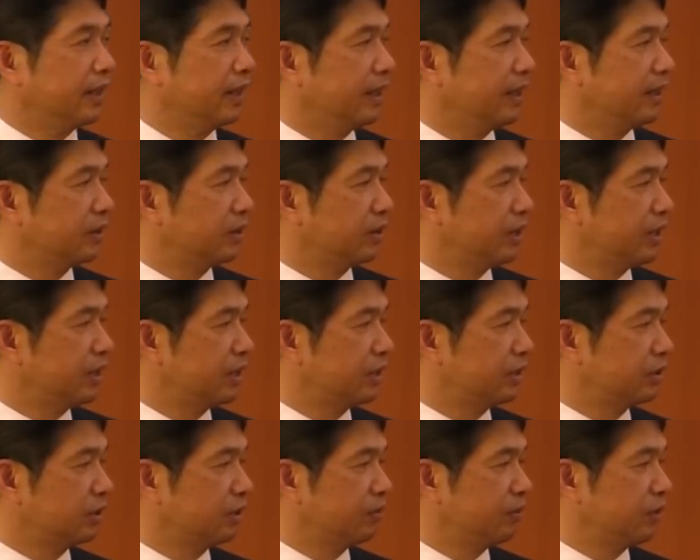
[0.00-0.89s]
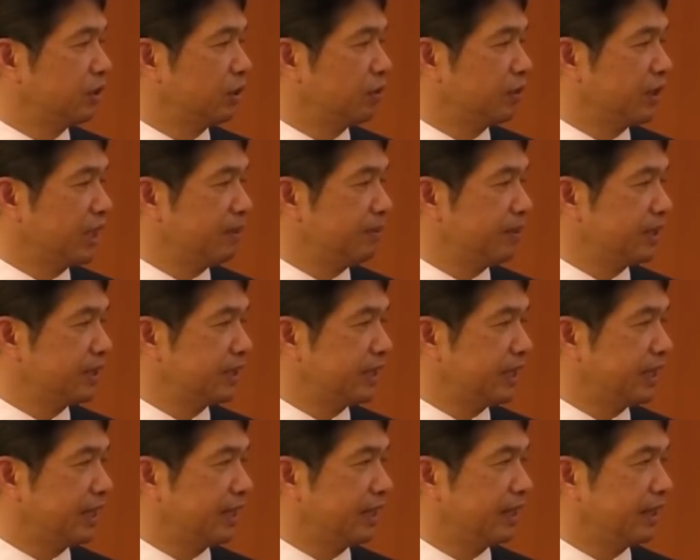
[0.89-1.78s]
えそれにそれに伴いまし
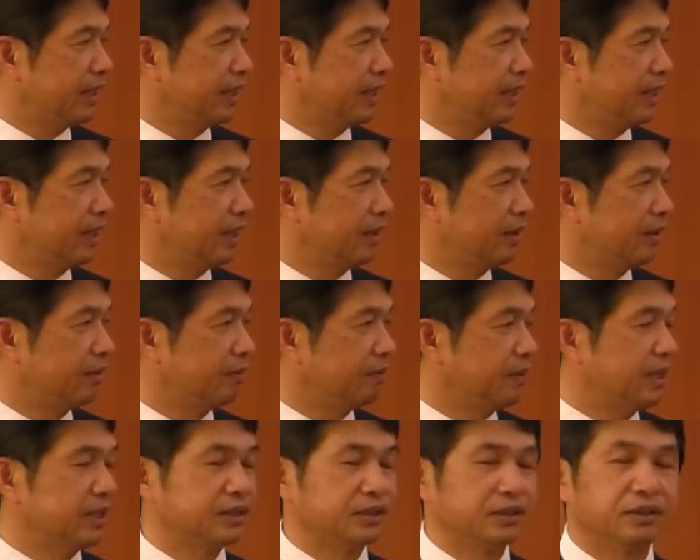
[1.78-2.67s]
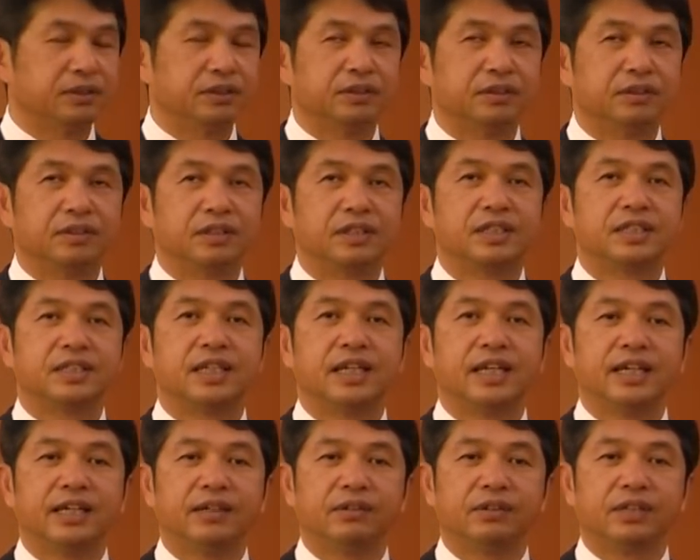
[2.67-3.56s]
て、えまず規
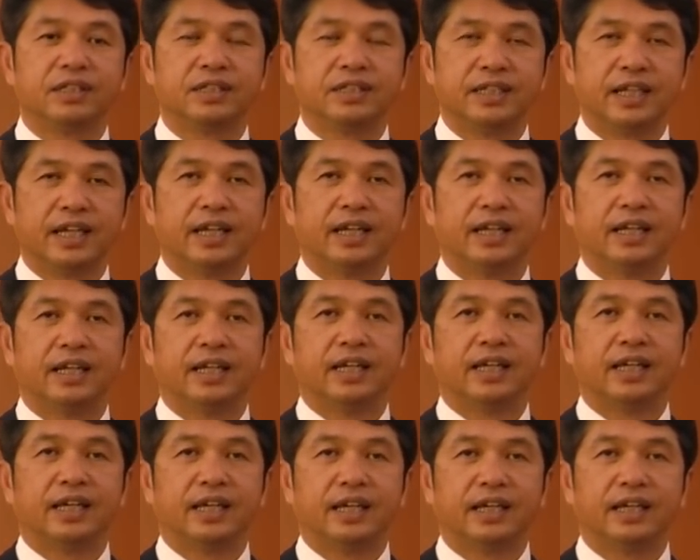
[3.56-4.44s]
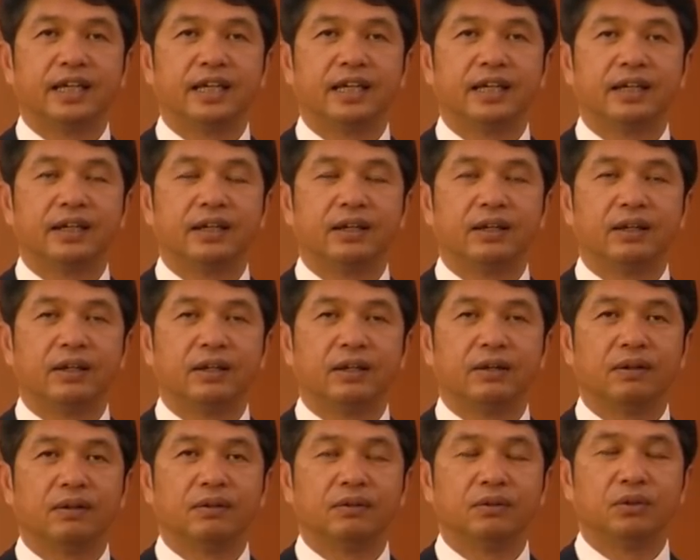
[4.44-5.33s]
制のですね、
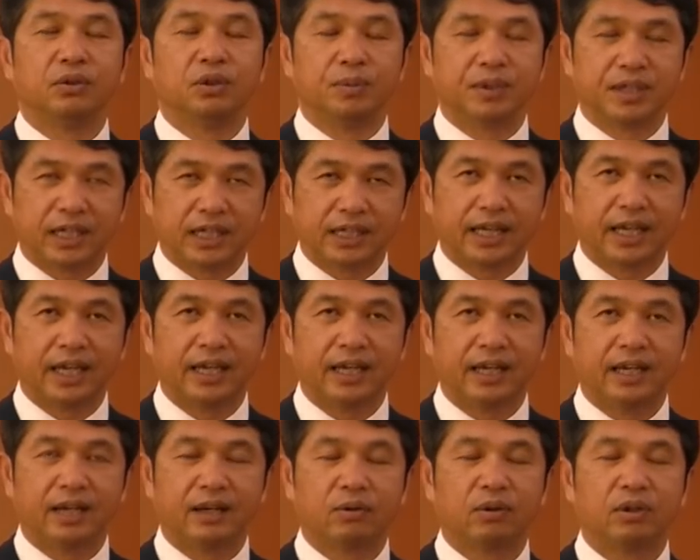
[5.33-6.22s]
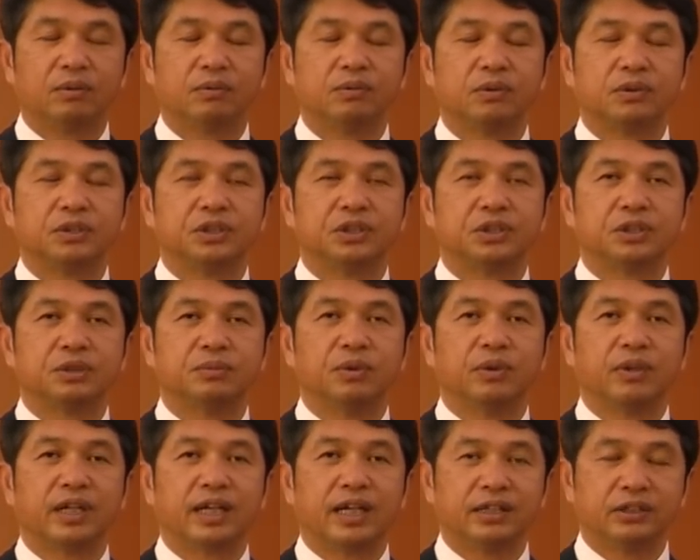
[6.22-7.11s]
えの呼びかけ、これの自粛
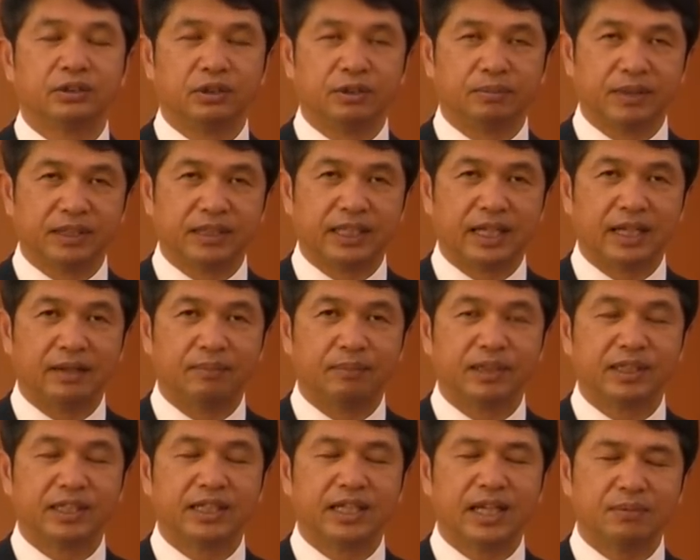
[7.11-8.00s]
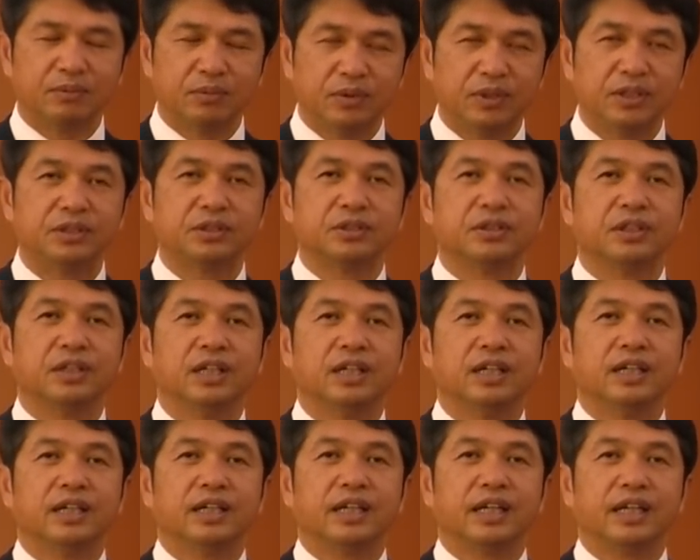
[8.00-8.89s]
もお願いしておりました。またやむを得ず、
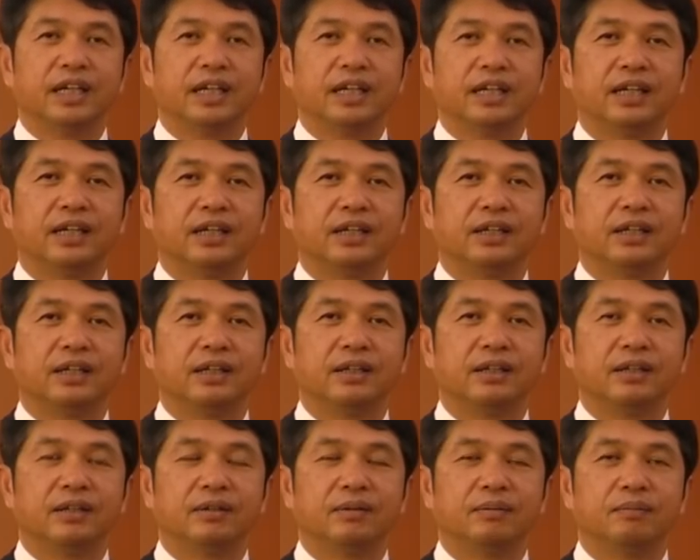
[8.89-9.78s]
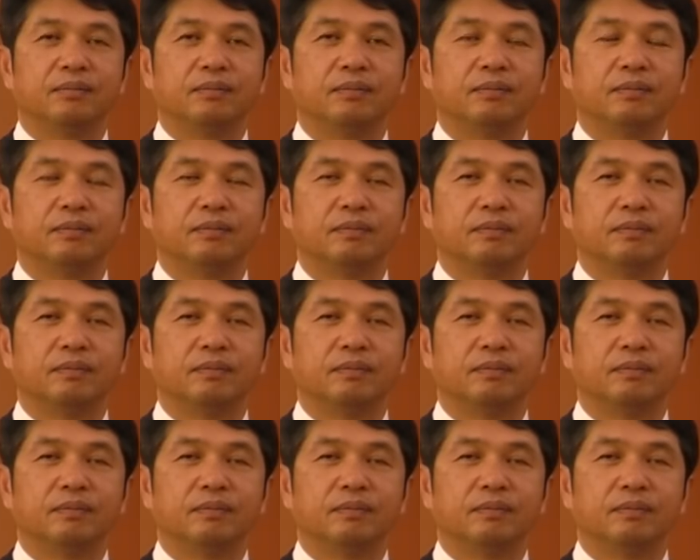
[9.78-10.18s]
えー